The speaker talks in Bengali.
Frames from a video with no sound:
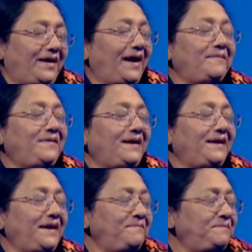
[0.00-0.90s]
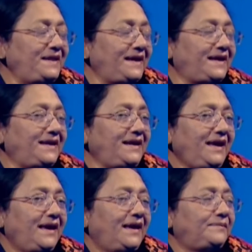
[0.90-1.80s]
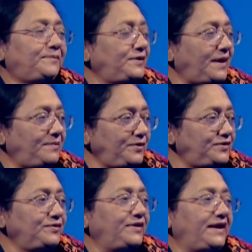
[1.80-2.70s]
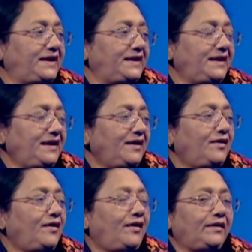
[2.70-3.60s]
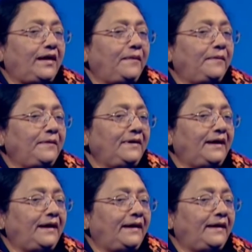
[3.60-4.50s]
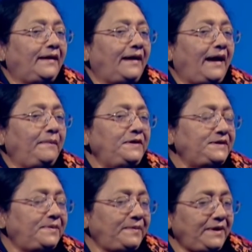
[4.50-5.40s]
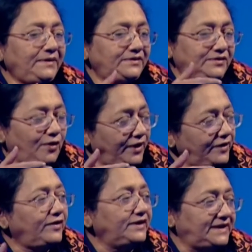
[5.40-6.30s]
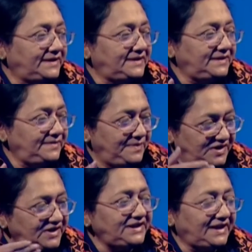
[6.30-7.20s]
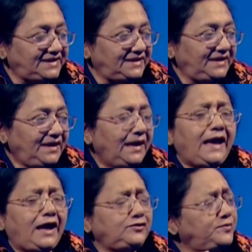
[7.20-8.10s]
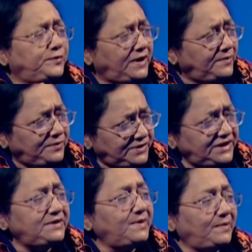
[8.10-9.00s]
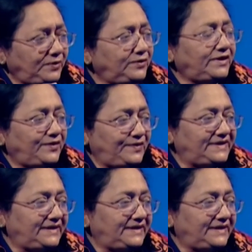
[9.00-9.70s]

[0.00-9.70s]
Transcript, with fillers: আমরা এমপি দেখিনি প্রধানমন্ত্রীও দেখিনি এবং আমি যেভাবে ঘরে ঘরে যাচ্ছি মিশে যাচ্ছি একজন প্রধানমন্ত্রীর সীমাবদ্ধতা রয়েছে